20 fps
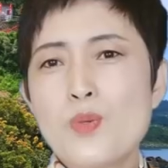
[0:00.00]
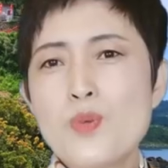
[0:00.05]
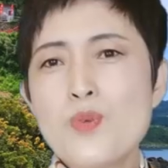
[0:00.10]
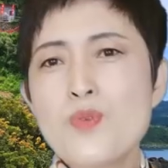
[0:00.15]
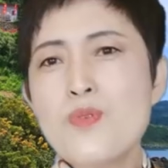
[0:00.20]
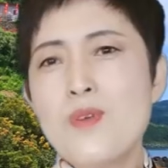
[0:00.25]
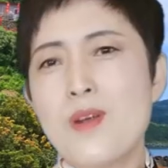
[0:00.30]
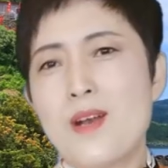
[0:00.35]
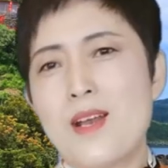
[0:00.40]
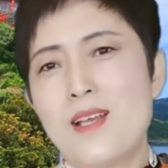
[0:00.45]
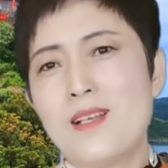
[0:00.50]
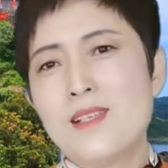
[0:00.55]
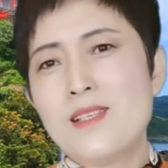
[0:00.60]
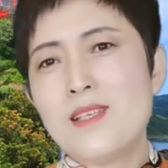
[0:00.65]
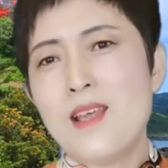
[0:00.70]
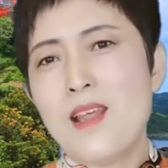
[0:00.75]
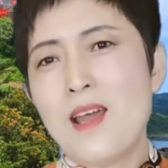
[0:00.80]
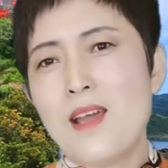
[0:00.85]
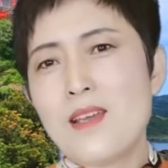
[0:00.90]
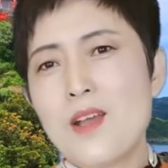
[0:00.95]
中国人
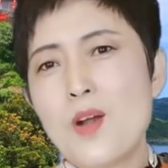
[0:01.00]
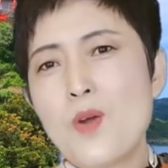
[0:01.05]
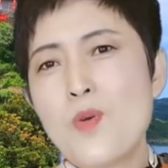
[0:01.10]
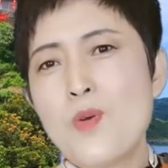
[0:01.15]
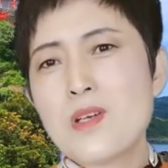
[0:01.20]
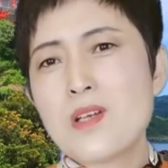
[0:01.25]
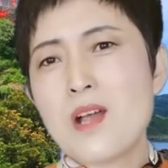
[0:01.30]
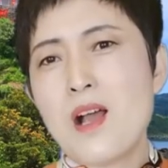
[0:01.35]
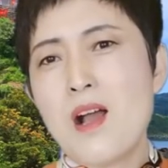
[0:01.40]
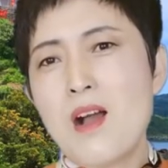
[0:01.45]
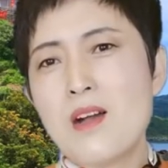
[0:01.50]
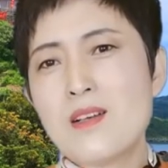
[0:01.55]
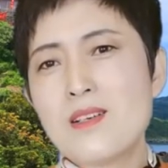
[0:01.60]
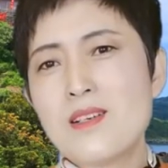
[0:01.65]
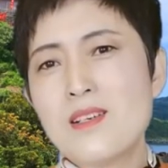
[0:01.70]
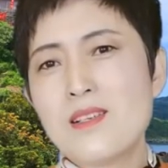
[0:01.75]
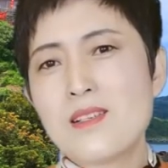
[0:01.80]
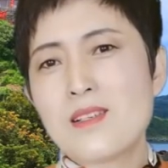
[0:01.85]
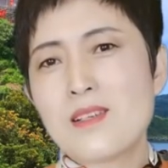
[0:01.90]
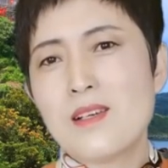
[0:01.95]
现在也过上好
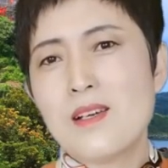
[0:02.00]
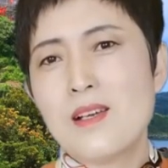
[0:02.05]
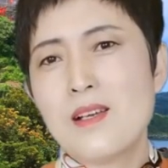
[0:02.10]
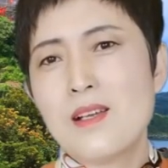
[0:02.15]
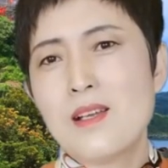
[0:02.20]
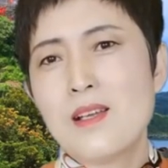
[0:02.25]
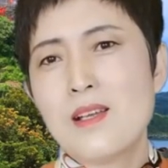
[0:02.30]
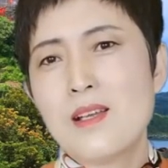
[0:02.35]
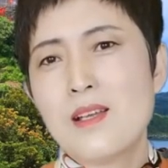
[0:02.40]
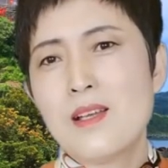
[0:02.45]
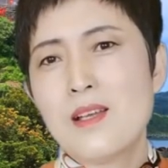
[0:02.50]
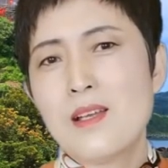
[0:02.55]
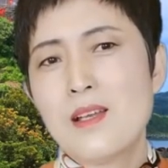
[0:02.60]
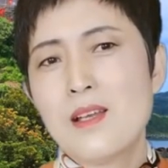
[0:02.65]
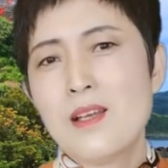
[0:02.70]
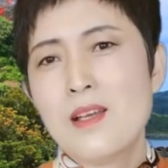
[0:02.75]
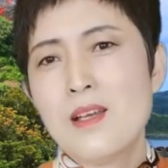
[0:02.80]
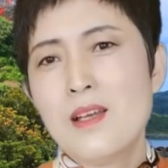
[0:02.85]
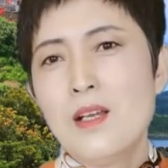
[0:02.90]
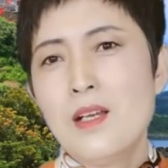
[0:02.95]
日子，
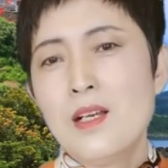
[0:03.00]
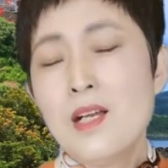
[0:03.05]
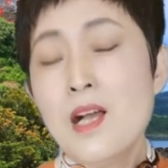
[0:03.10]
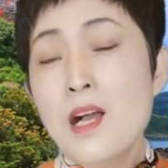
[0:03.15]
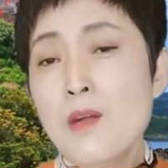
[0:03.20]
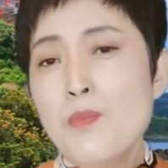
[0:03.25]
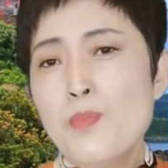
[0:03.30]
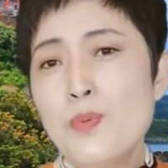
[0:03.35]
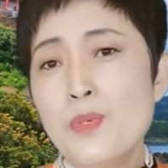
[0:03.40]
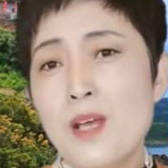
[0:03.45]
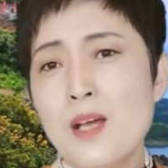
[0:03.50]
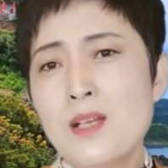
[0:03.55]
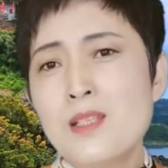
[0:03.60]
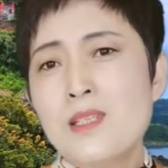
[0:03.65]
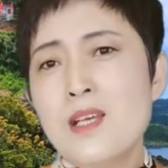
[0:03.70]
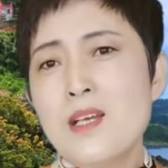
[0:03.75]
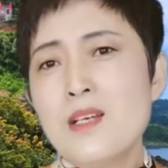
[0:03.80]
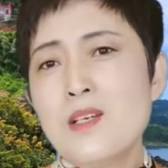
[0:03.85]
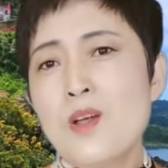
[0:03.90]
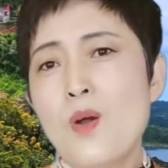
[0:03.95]
更不能
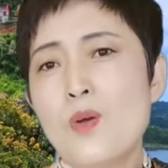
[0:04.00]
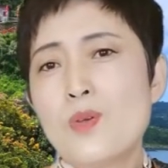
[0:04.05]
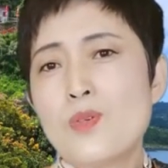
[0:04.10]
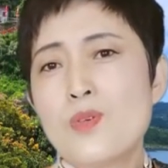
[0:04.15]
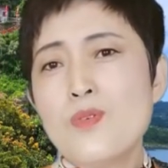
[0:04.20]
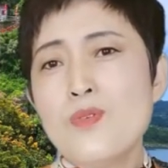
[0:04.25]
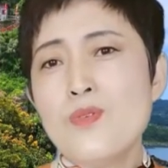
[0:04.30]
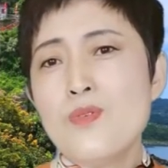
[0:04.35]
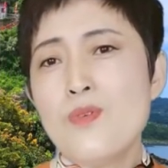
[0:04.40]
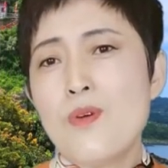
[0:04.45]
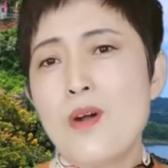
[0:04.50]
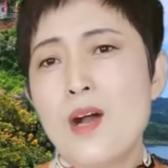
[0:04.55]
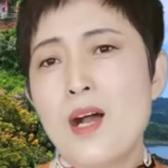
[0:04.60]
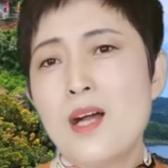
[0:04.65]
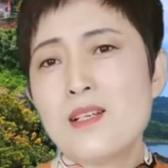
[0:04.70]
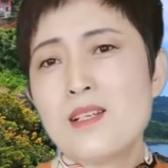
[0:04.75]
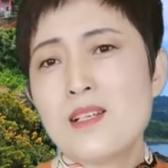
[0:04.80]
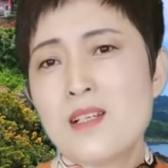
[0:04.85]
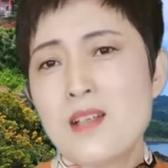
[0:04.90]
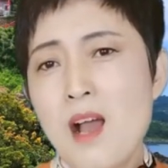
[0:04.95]
接受中
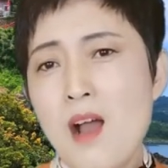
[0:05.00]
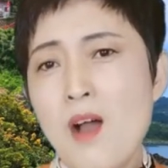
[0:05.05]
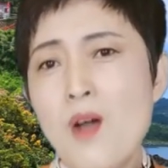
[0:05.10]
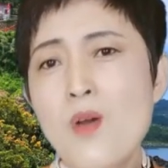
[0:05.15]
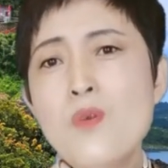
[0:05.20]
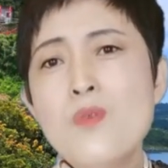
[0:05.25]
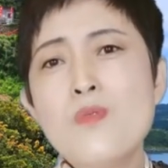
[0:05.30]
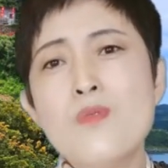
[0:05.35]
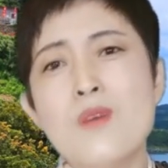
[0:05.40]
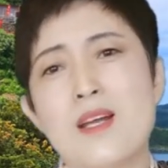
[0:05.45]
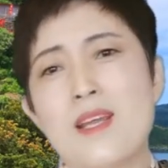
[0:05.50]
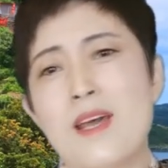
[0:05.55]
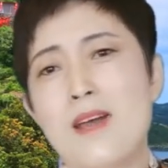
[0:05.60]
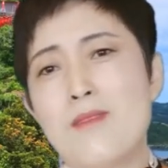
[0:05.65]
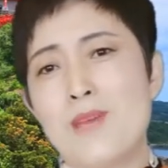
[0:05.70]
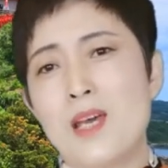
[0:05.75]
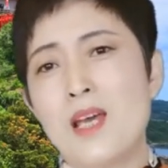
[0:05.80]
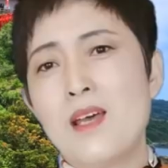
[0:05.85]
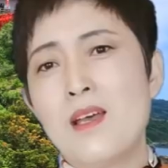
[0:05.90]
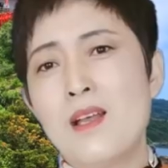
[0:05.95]
国超过他
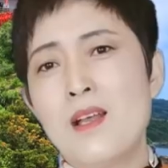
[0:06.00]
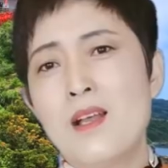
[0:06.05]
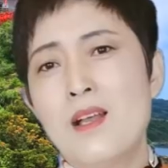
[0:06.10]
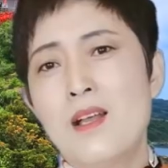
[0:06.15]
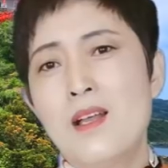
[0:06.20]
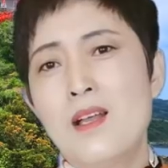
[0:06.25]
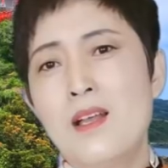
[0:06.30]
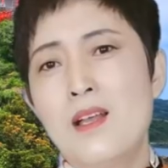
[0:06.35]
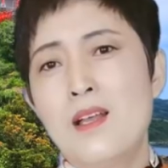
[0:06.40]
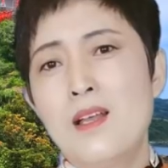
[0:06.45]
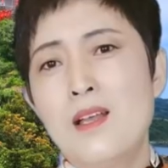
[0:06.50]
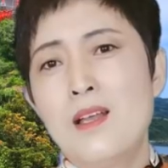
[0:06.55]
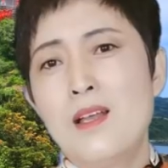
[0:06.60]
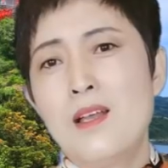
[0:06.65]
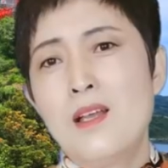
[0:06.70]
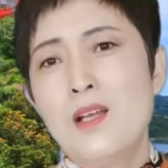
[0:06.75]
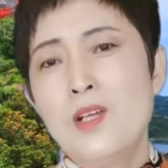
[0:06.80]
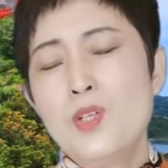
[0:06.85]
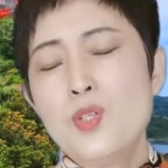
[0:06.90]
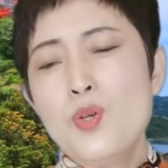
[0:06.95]
们，
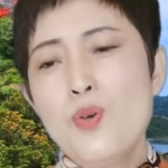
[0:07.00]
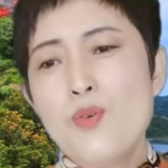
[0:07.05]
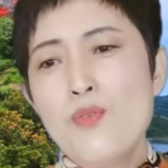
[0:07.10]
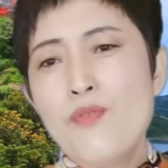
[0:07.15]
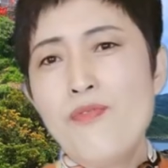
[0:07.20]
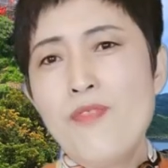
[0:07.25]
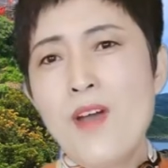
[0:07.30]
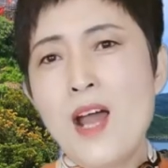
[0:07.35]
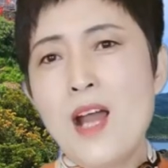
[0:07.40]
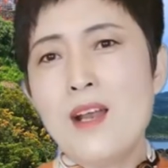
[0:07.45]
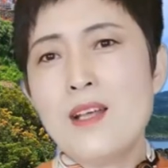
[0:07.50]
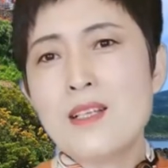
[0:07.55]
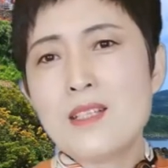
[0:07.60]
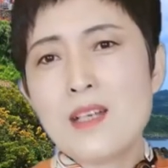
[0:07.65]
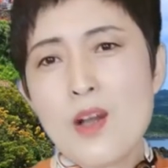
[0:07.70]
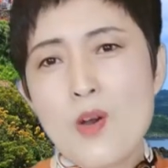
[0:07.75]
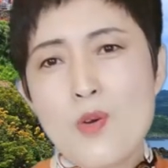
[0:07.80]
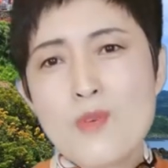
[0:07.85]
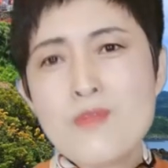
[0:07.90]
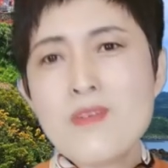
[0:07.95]
就犯了
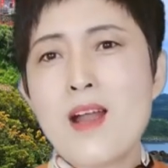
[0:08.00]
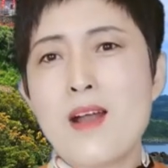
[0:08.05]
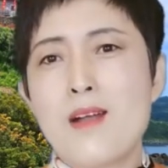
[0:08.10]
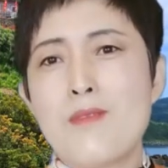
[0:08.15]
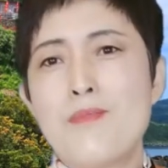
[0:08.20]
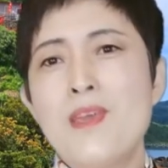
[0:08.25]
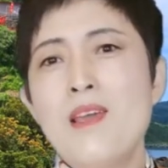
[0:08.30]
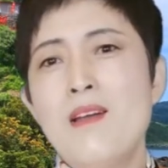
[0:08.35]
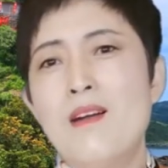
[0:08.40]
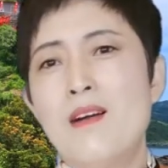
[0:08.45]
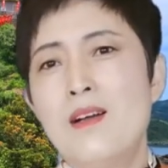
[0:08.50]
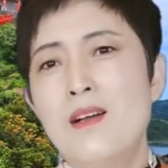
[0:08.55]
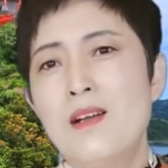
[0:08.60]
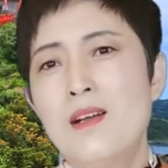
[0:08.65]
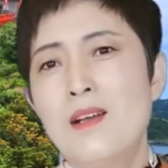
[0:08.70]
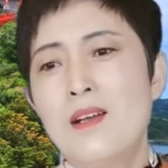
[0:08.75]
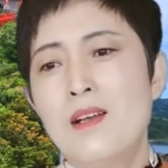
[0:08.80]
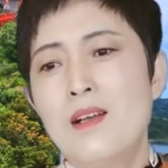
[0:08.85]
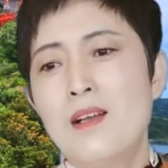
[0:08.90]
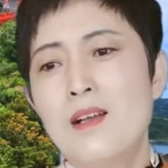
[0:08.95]
这个红眼病，
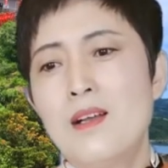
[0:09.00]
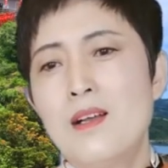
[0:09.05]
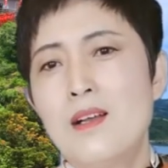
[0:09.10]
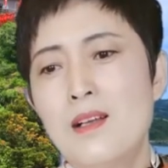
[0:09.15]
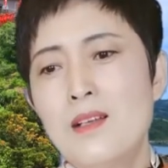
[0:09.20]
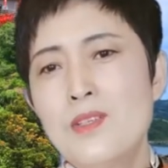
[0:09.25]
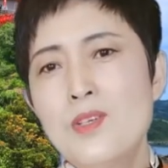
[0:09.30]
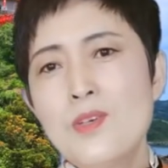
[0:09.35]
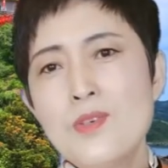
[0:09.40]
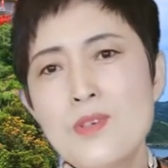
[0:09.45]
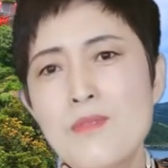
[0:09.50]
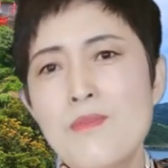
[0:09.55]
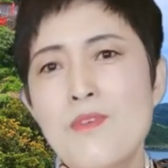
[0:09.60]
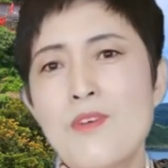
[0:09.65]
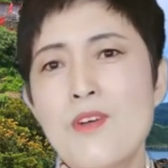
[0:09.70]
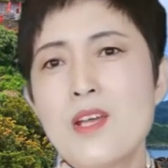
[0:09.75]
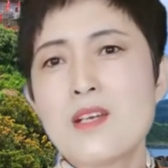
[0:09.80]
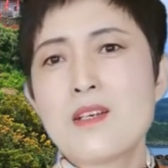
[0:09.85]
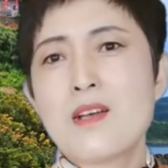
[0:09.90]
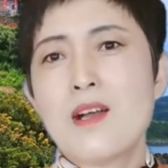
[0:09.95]
就这么
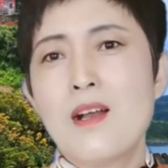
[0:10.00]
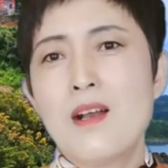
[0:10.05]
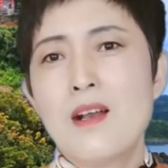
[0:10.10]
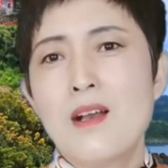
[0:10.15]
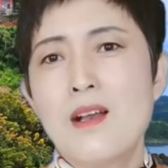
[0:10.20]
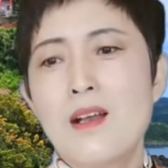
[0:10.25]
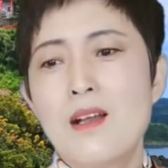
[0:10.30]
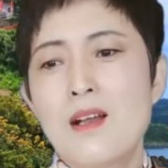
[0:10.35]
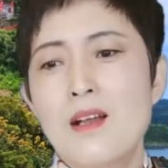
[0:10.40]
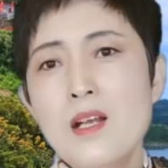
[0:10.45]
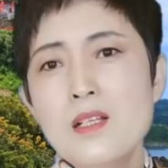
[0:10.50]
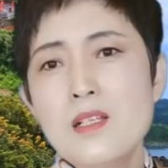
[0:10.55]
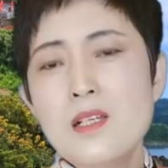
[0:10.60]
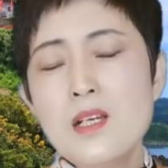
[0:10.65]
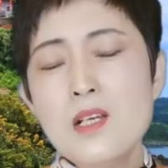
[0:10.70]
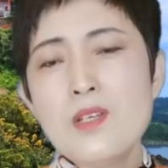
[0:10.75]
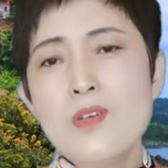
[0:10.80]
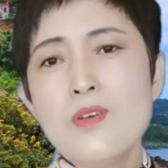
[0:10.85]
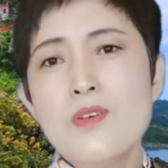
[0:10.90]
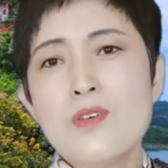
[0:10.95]
回事儿。
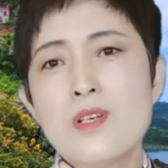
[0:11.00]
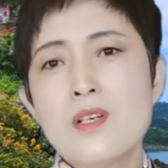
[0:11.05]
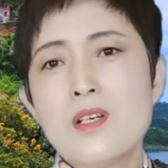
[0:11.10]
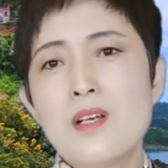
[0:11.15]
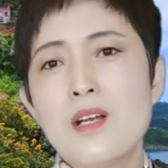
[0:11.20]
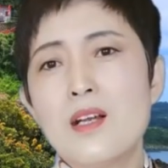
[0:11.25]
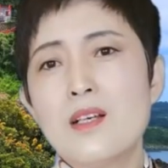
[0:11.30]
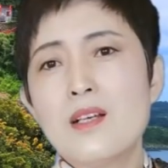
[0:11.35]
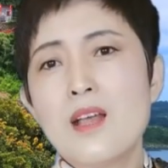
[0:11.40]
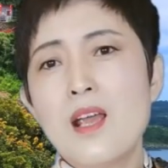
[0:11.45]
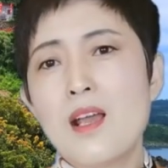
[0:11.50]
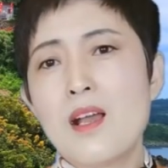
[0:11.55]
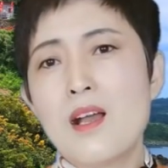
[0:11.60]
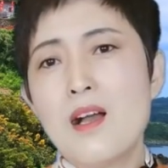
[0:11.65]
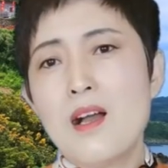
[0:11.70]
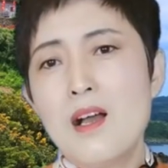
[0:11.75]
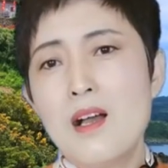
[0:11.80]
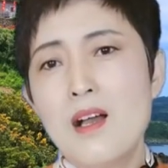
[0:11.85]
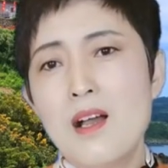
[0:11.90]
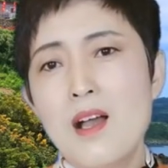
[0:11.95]
这就是这
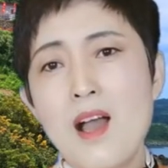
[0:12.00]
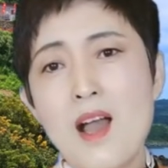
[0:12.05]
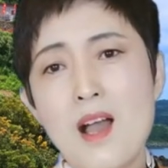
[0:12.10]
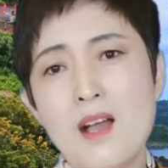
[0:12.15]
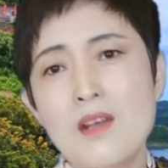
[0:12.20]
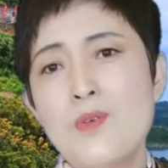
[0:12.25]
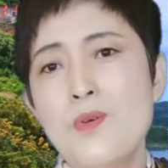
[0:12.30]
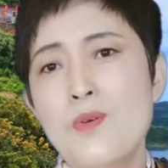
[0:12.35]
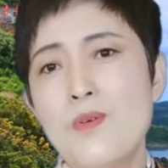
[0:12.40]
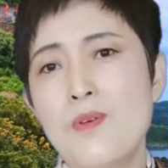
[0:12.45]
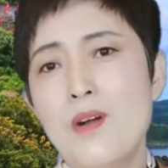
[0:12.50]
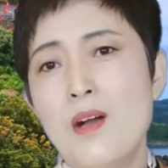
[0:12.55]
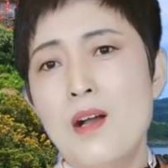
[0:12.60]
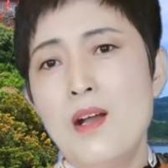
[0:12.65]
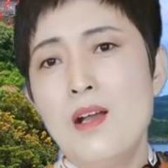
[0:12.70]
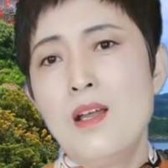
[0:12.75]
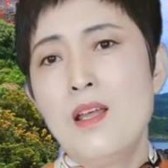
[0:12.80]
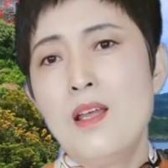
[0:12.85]
个韩国，